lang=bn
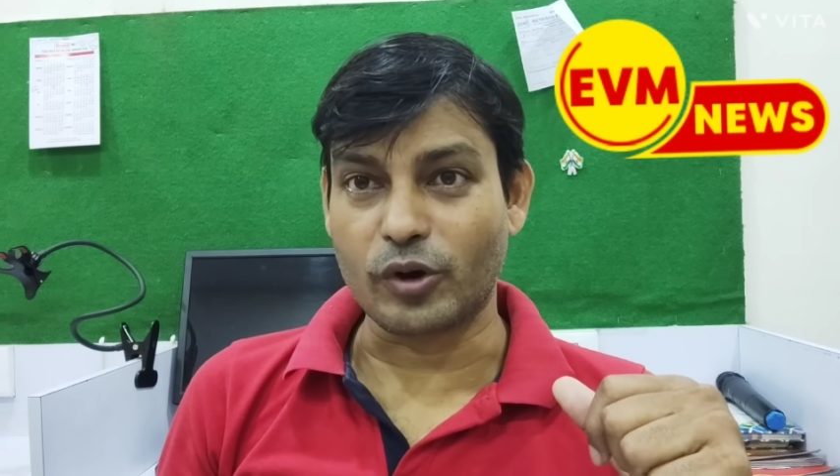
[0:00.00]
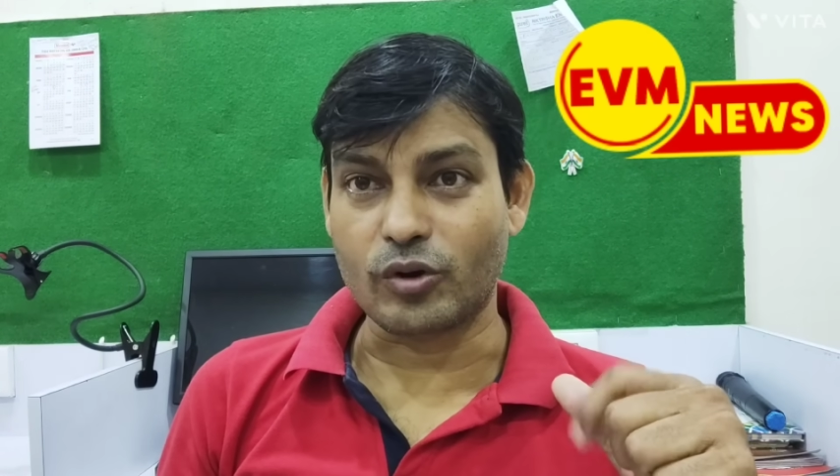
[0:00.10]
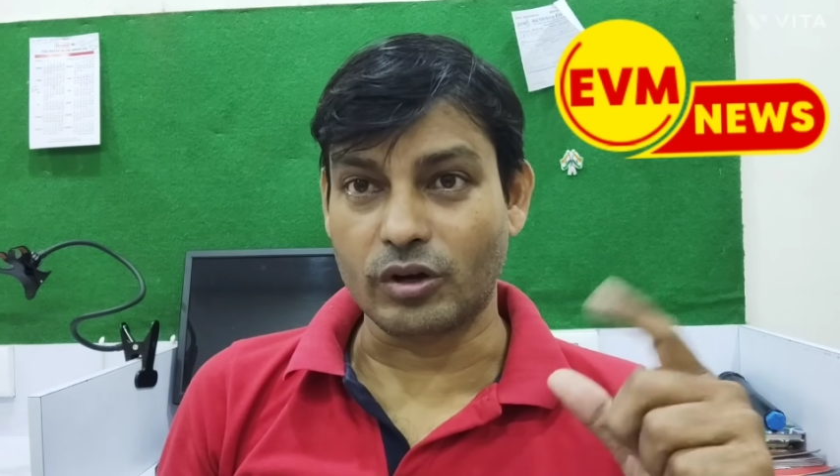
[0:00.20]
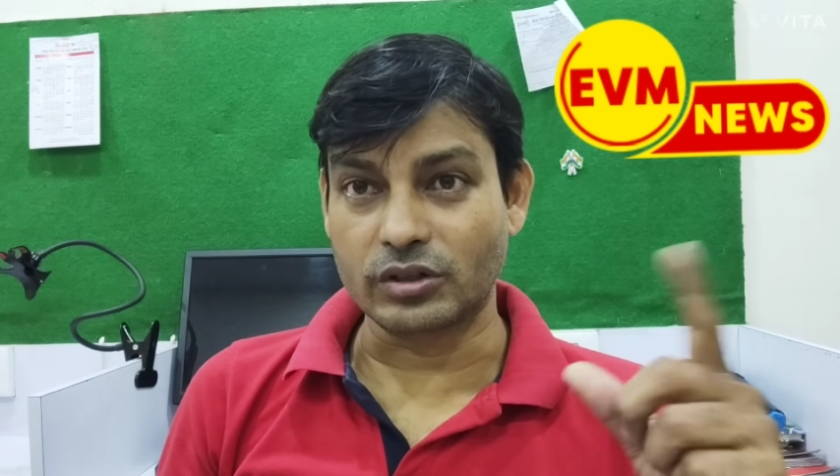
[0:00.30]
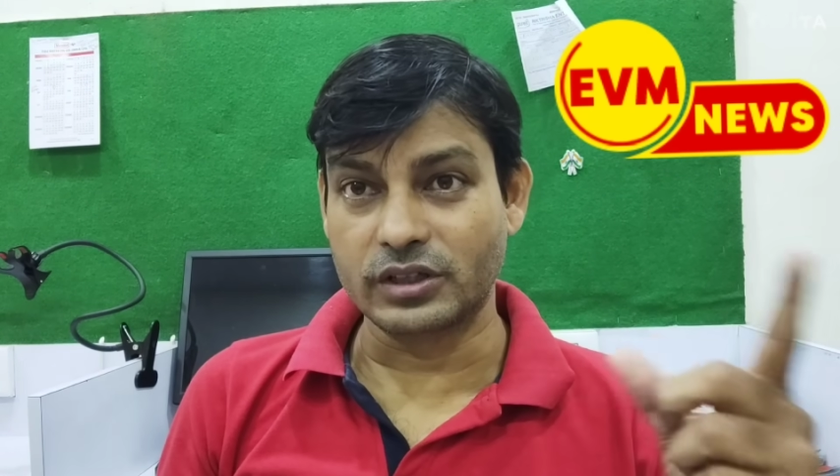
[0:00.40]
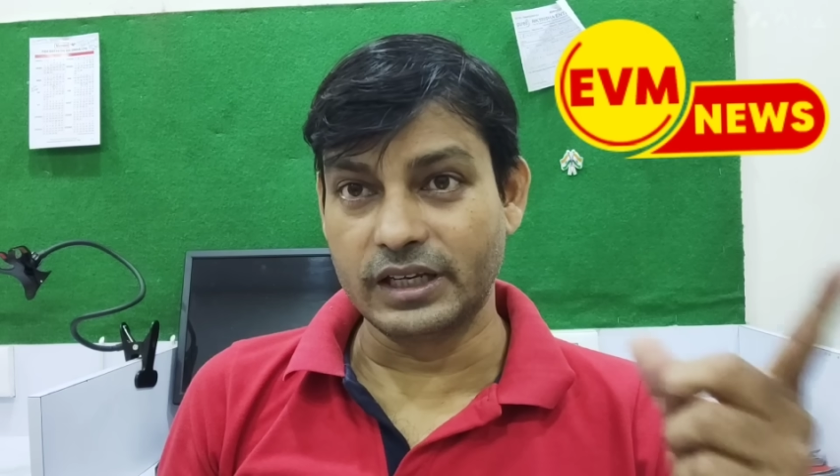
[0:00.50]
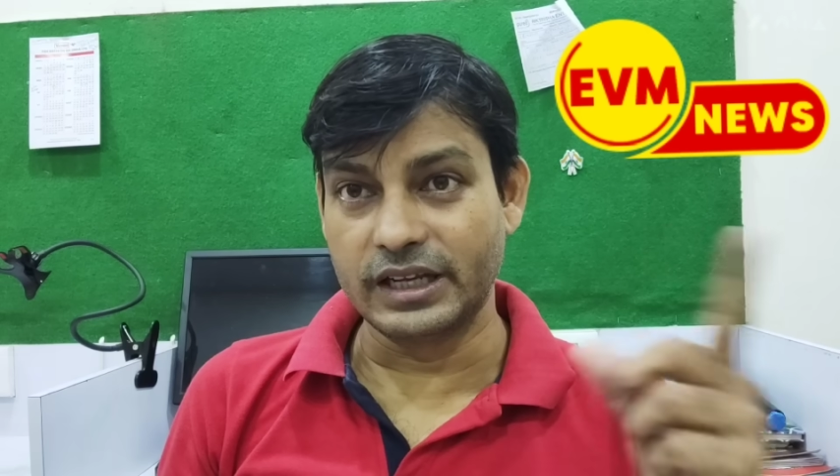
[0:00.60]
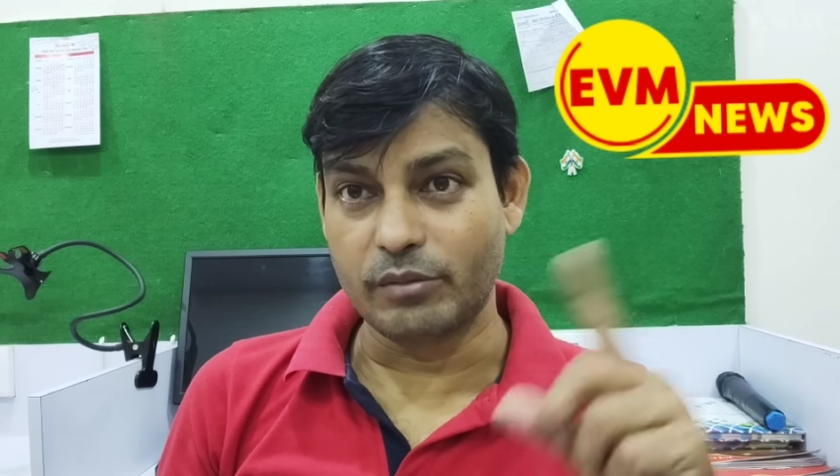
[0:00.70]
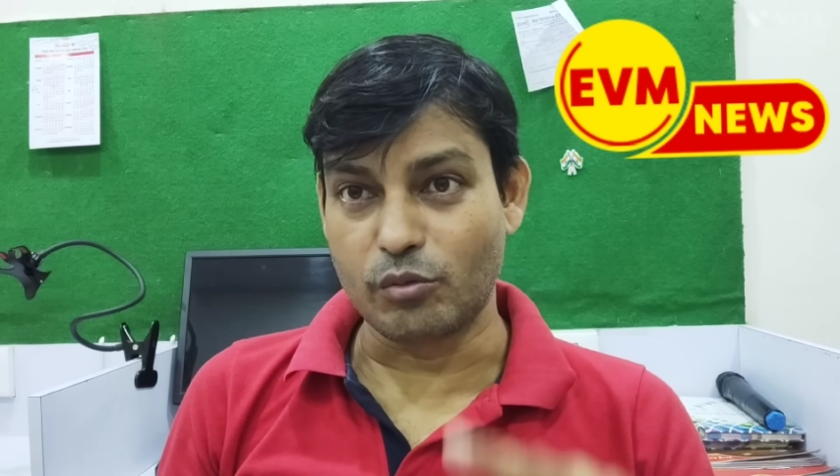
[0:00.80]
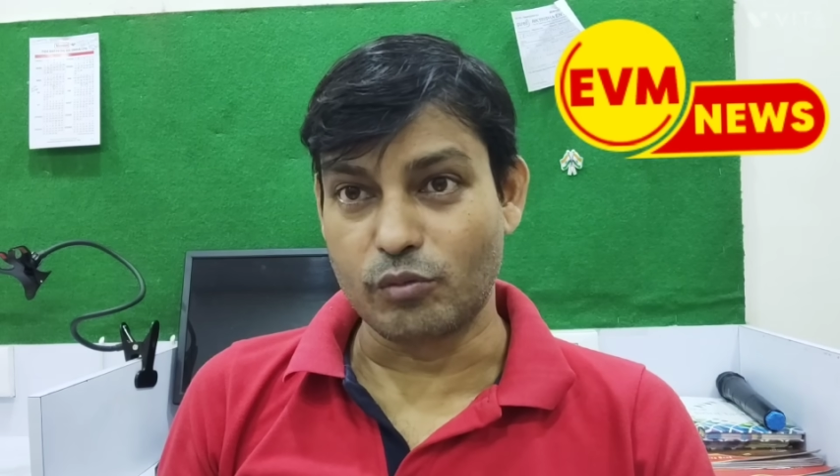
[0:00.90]
মুম্বাই থেকে
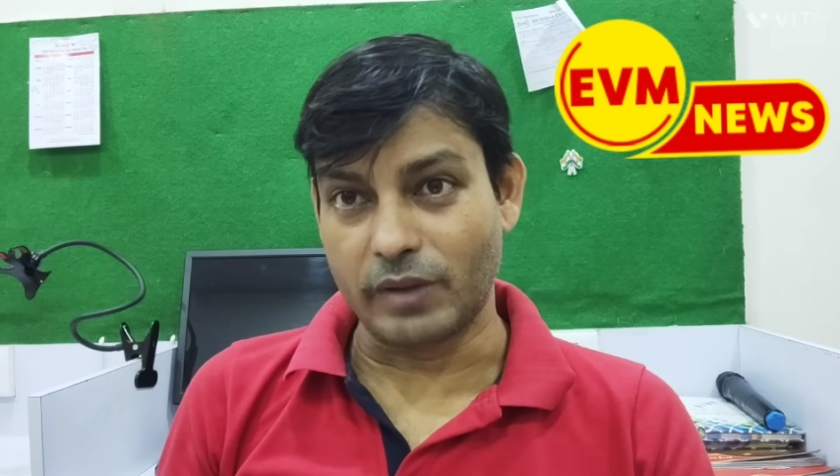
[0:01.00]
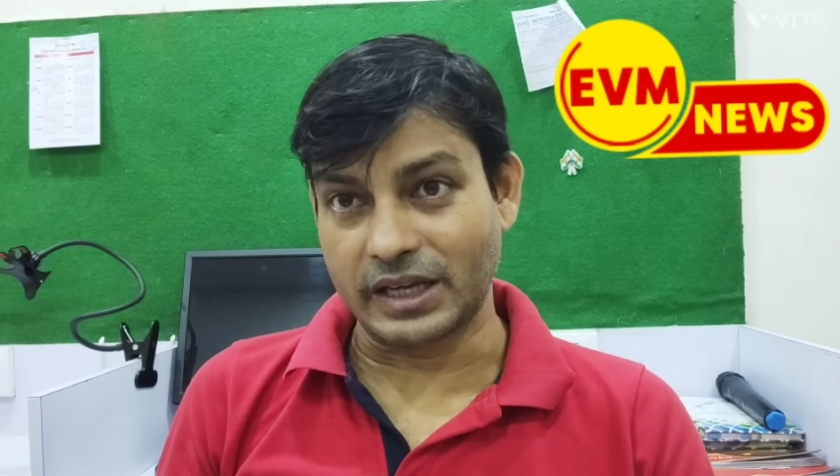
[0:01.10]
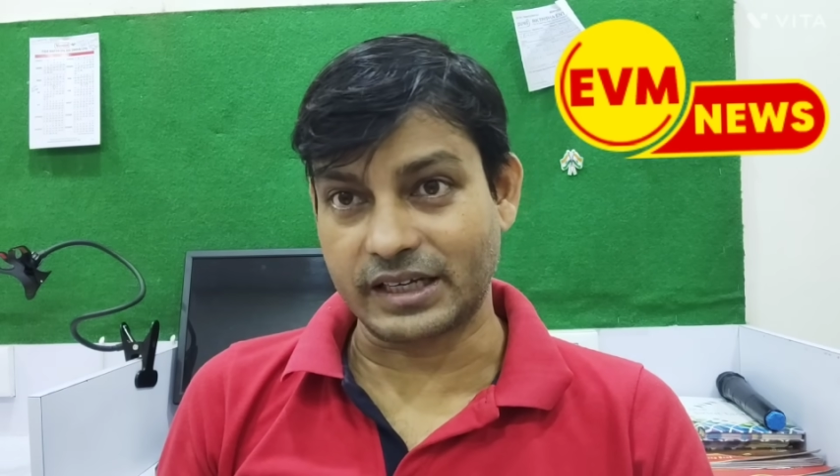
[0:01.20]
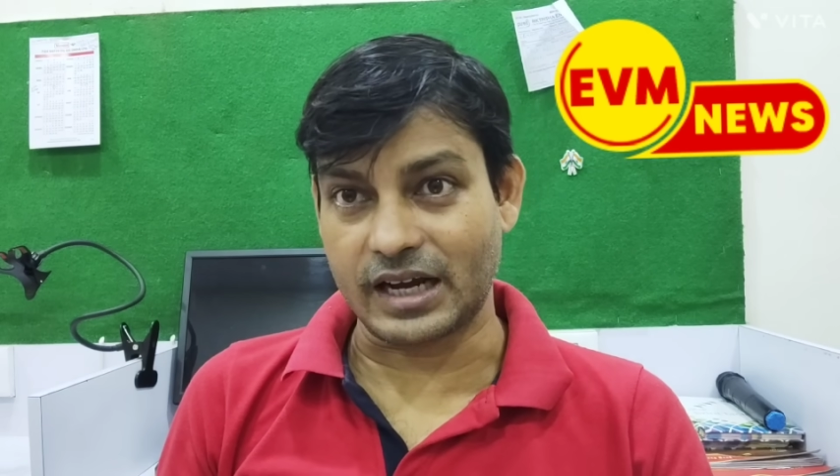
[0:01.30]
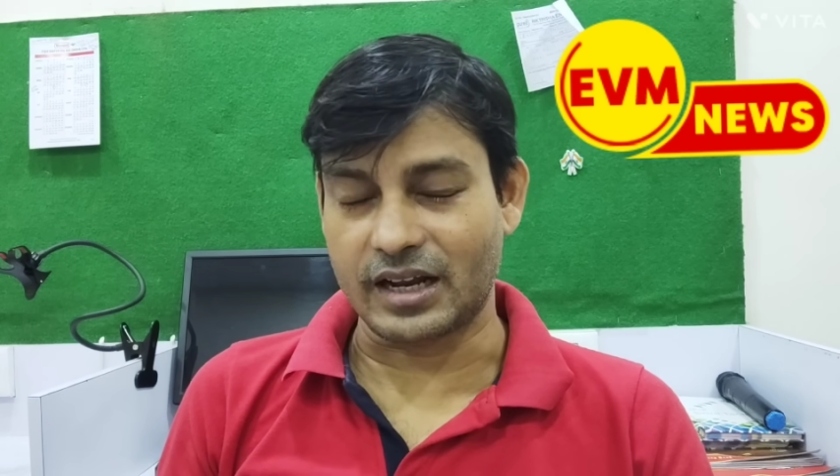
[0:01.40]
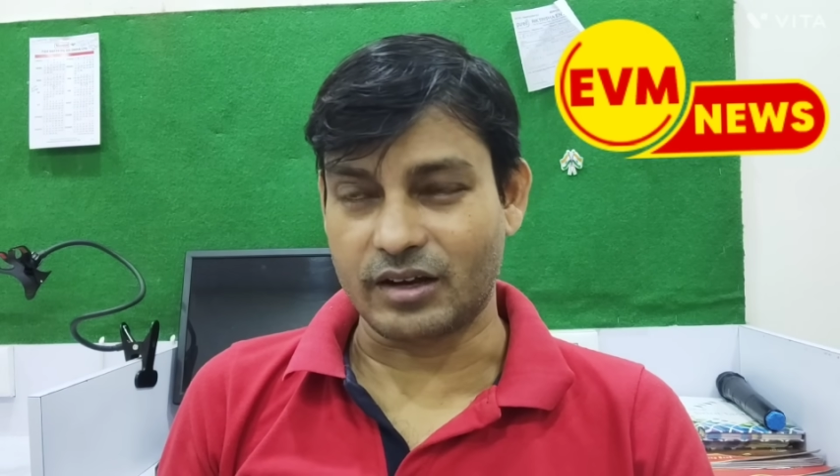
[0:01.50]
আনা হয়েছে বুঝুন